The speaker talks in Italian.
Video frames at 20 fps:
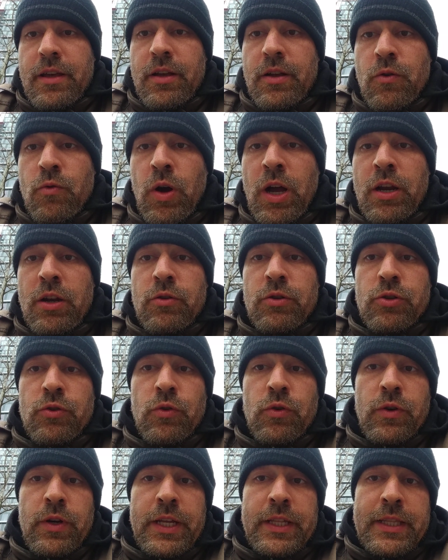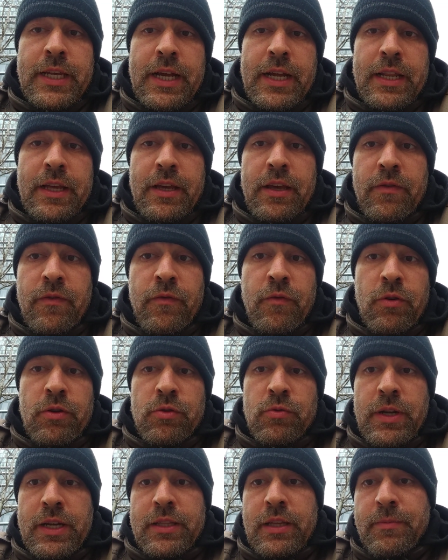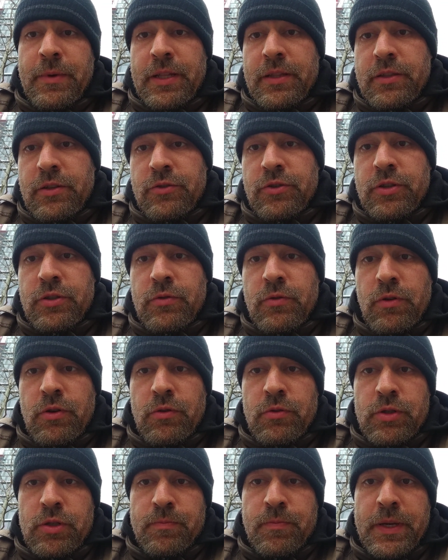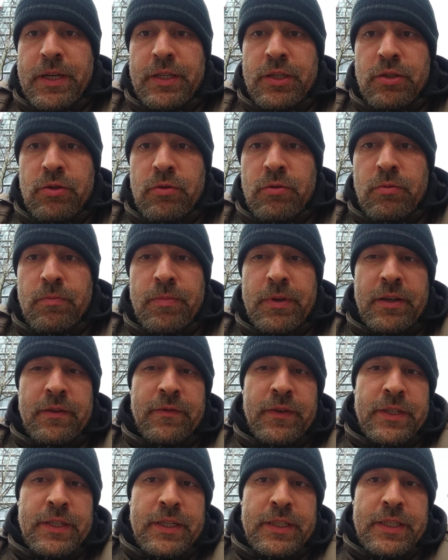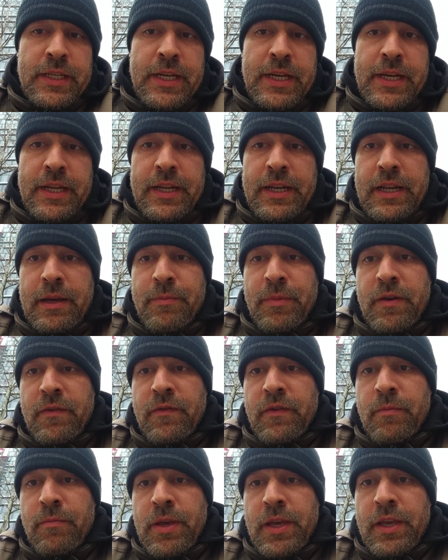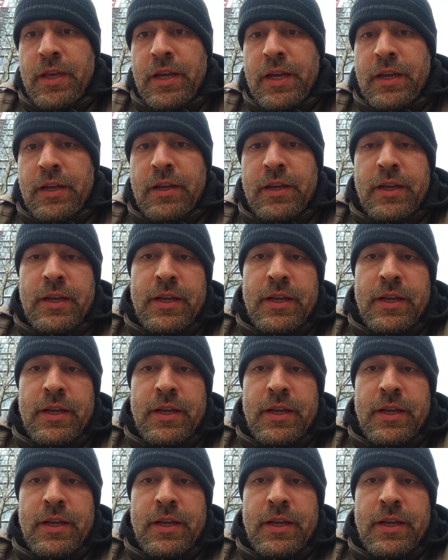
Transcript: Quando sono in Italia, e fortunatamente ci torno spesso per visitare la mia famiglia,